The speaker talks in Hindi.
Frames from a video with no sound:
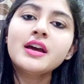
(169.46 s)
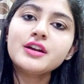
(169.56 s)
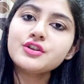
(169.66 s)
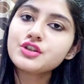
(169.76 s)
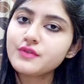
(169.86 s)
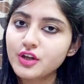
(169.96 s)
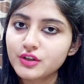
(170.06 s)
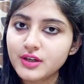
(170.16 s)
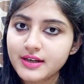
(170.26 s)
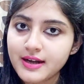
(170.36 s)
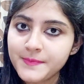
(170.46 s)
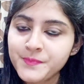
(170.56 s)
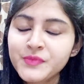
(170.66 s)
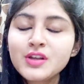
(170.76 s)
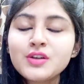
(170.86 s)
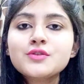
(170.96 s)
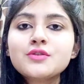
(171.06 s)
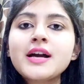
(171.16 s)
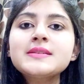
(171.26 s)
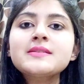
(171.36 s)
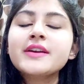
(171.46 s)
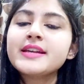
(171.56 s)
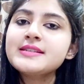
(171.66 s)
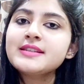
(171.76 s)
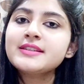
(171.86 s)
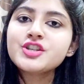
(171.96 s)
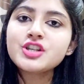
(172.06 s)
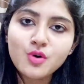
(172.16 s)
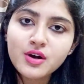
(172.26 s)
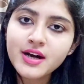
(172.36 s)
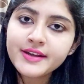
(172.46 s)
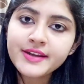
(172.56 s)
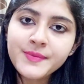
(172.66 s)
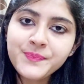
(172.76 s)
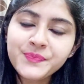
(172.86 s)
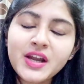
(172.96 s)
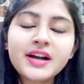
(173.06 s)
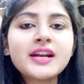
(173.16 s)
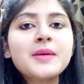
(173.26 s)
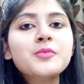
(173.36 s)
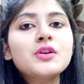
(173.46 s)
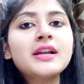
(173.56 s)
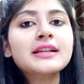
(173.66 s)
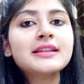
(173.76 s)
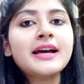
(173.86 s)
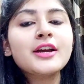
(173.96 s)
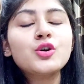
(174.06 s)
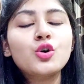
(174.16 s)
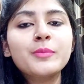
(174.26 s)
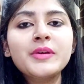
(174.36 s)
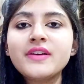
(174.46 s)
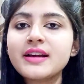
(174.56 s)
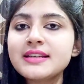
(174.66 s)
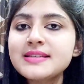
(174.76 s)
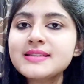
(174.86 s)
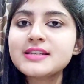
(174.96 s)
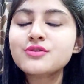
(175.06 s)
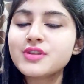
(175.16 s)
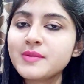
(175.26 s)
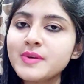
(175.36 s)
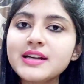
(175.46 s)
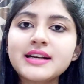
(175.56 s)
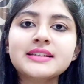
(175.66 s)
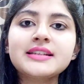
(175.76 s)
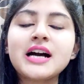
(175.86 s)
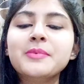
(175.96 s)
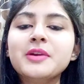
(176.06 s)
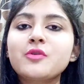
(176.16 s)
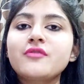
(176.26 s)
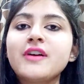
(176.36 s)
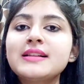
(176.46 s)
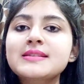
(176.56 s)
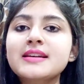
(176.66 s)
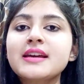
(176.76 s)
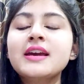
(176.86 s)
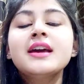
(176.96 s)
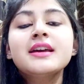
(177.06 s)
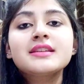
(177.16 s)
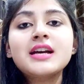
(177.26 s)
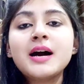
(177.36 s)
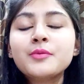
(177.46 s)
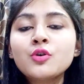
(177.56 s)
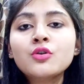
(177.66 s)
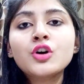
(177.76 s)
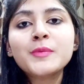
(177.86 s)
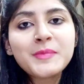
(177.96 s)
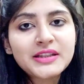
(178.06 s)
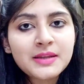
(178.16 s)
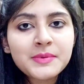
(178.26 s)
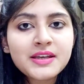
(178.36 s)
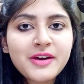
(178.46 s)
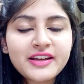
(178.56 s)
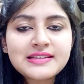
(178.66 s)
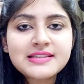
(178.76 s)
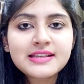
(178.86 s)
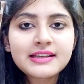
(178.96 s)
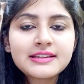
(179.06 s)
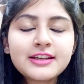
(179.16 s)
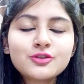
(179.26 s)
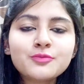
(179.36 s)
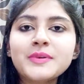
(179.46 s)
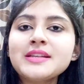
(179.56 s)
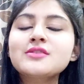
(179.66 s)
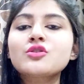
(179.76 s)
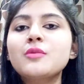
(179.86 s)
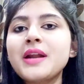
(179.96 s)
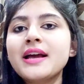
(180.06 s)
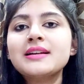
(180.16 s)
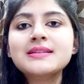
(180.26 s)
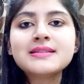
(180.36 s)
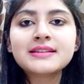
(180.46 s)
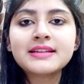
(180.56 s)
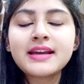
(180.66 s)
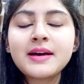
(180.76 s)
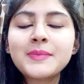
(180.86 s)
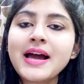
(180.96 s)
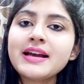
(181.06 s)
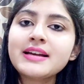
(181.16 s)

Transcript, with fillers: इंटरव्यू के दौरान सो गाइज वैकेंसी थी शिमोगा की अगर आपको लगता है कोई भी वैकेंसी सुटेबल करती है आपके प्रोफाइल से या आपको कोई भी मतलब की वैकेंसी लगती है तो प्लीज़ इनको अप्लाई कर सकते हैं अप्लाई